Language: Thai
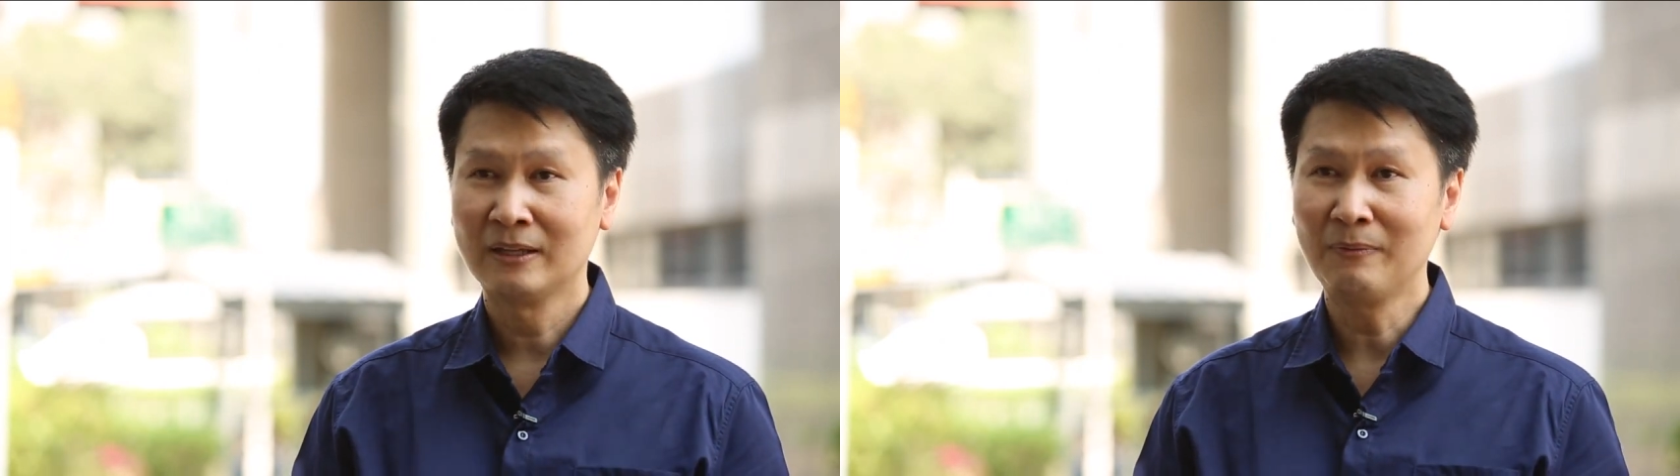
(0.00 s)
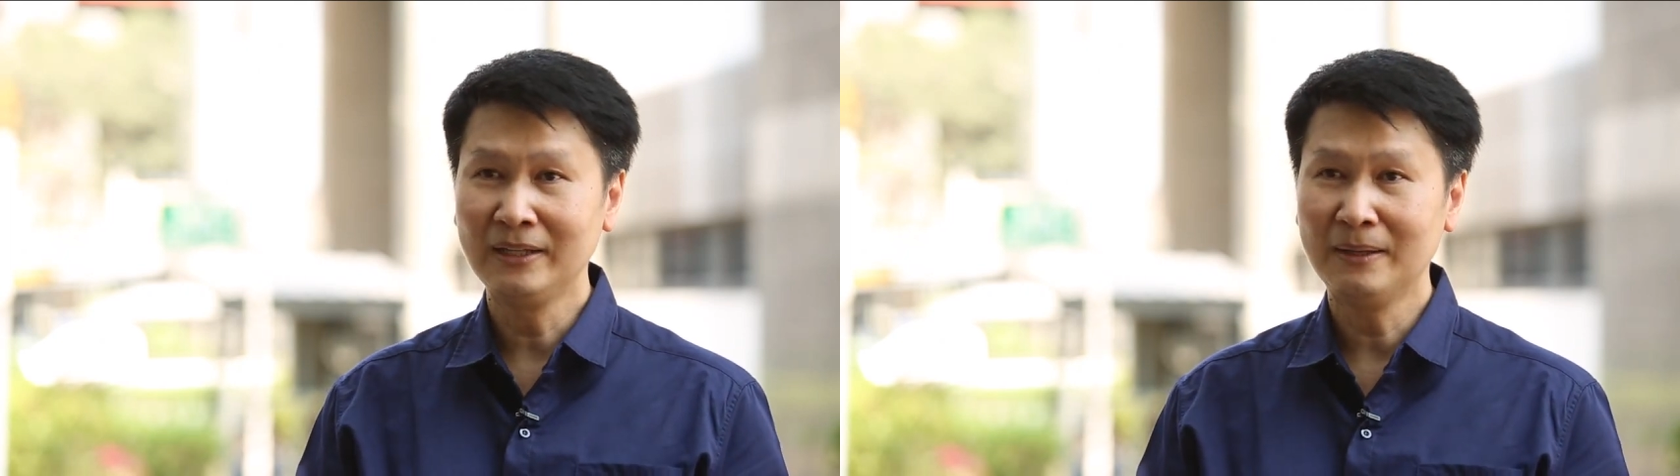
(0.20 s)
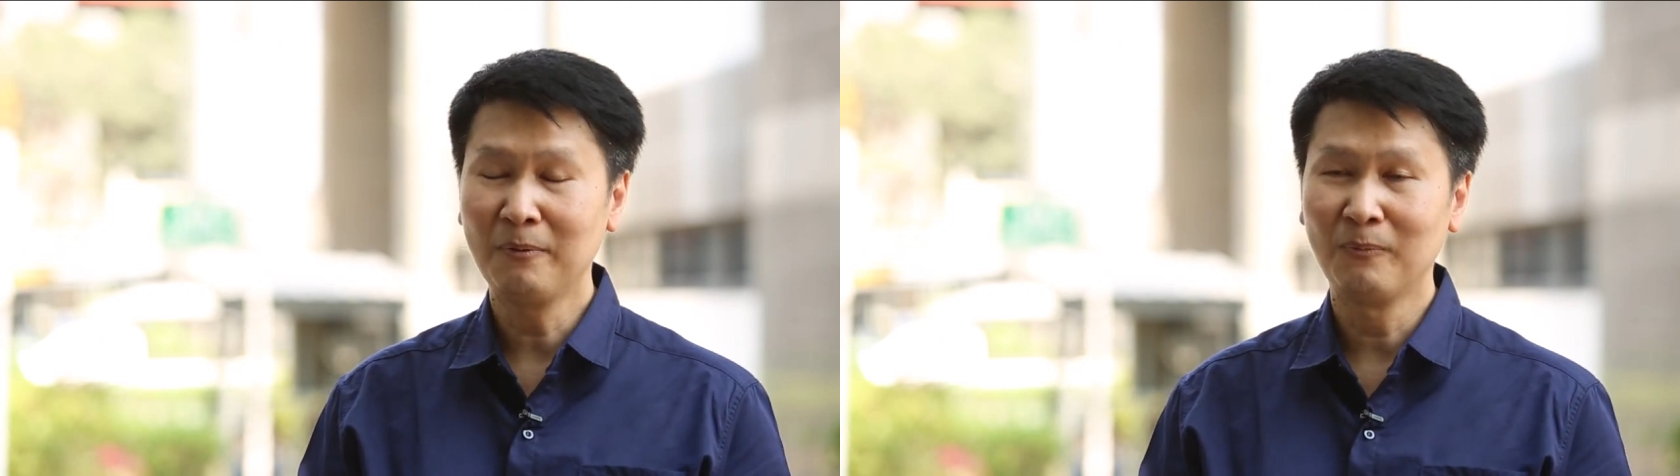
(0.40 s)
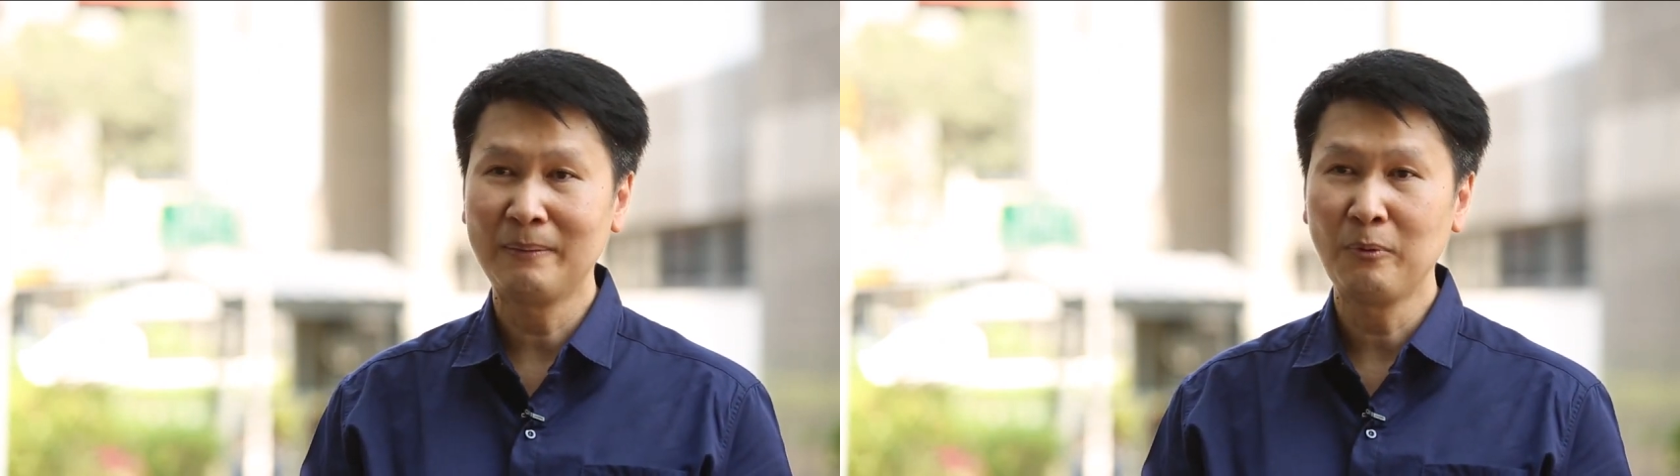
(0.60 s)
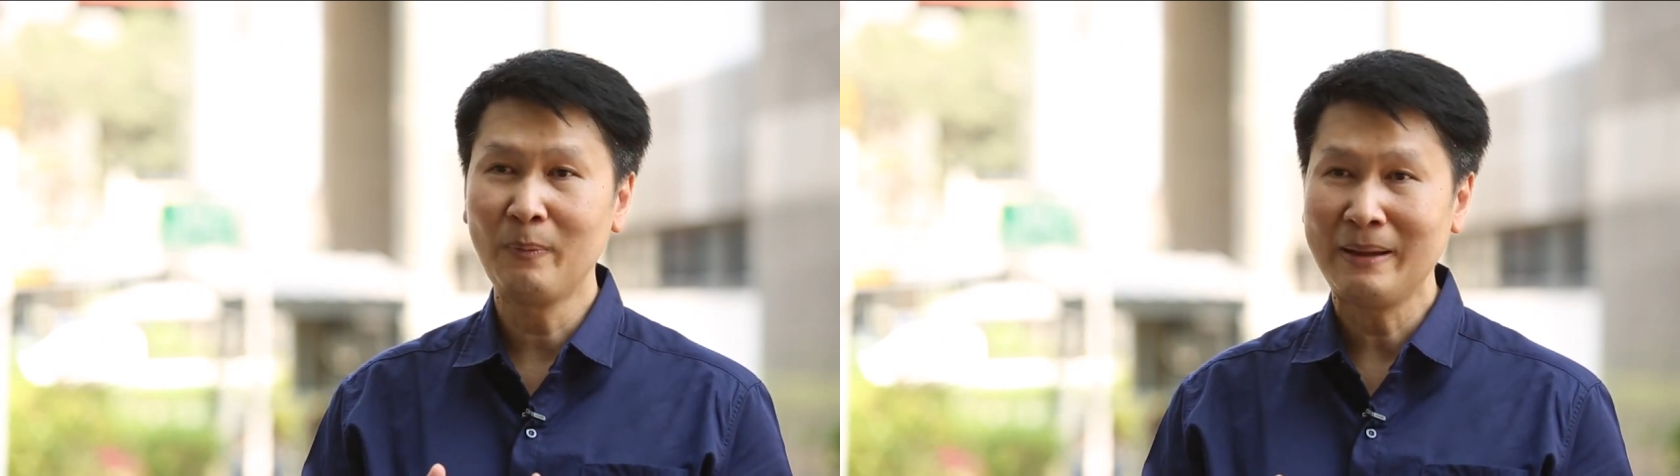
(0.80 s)
ณวันนี้ผม
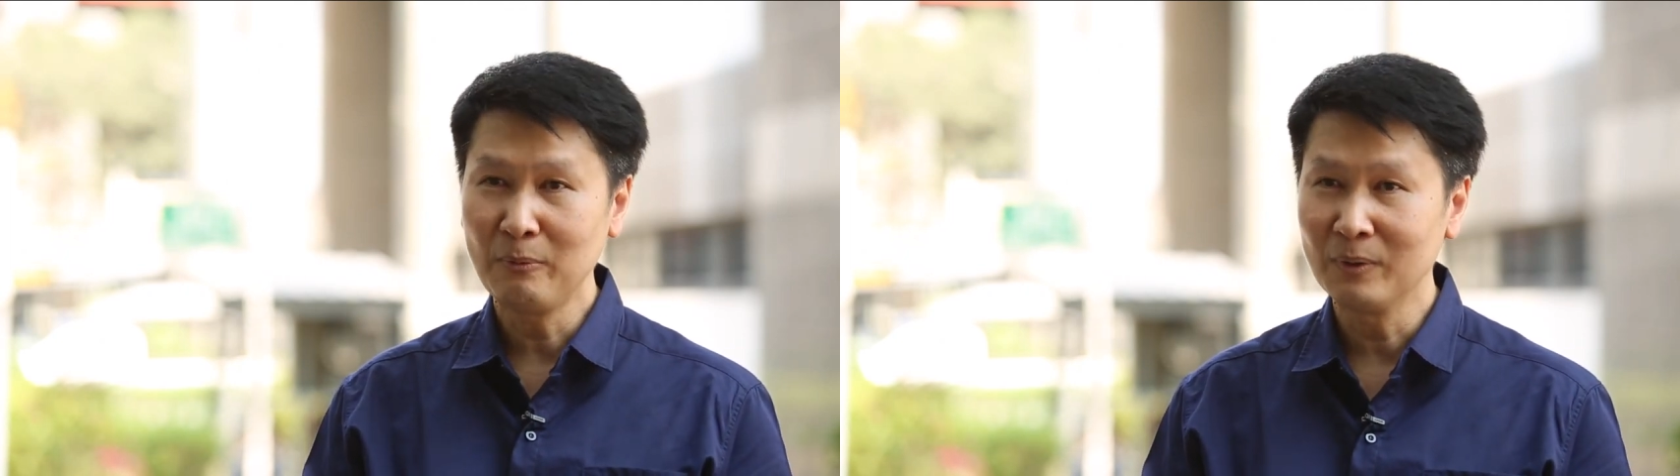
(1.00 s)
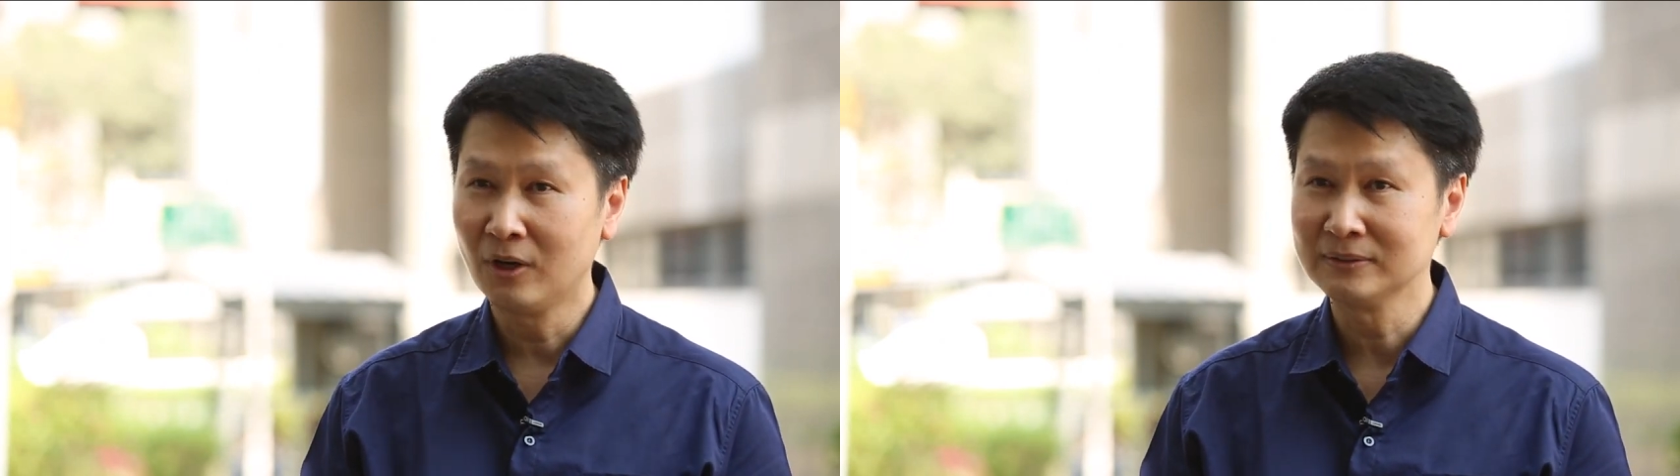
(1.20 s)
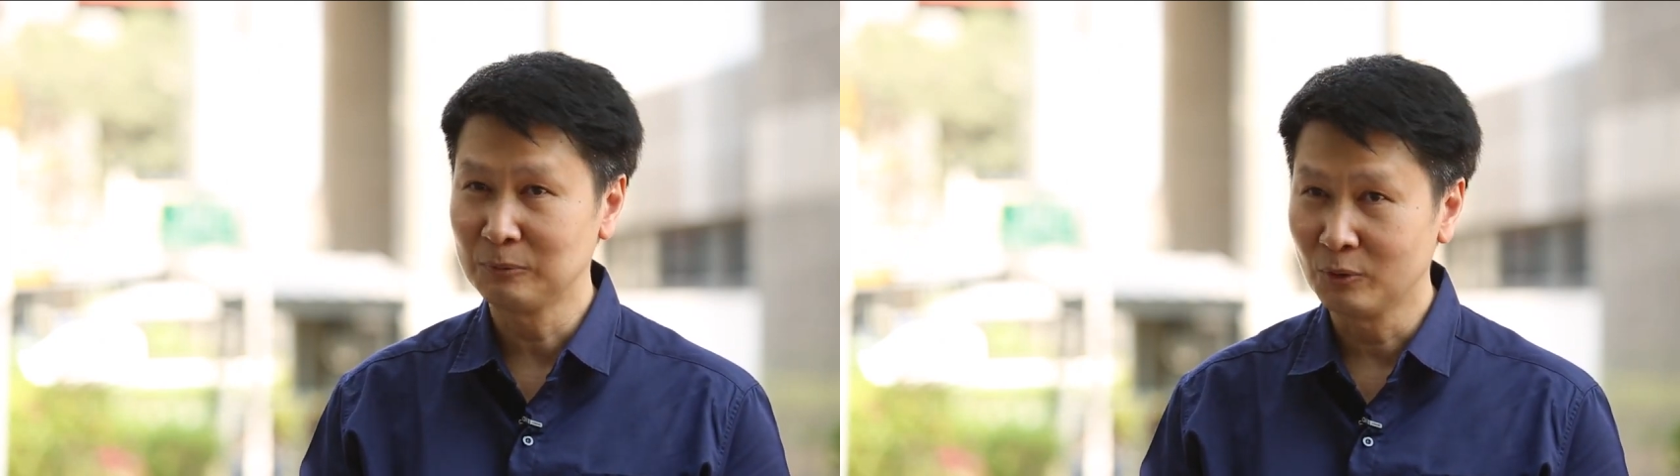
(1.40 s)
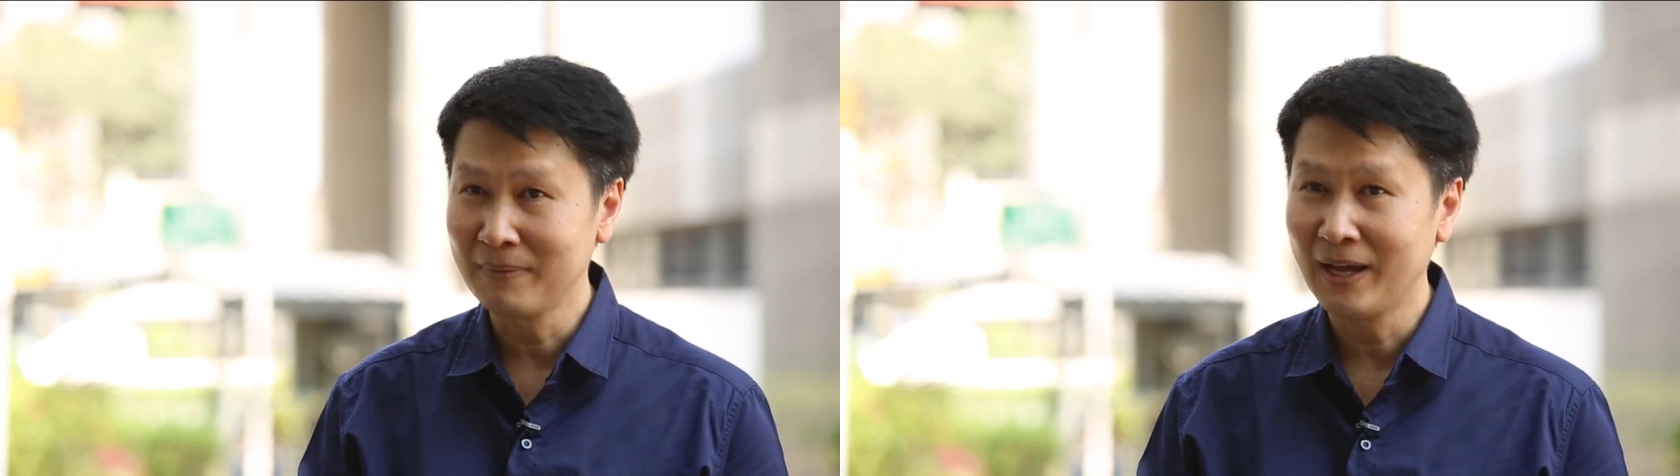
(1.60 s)
ว่าผู้แม่ผู้ปกครองจำนวน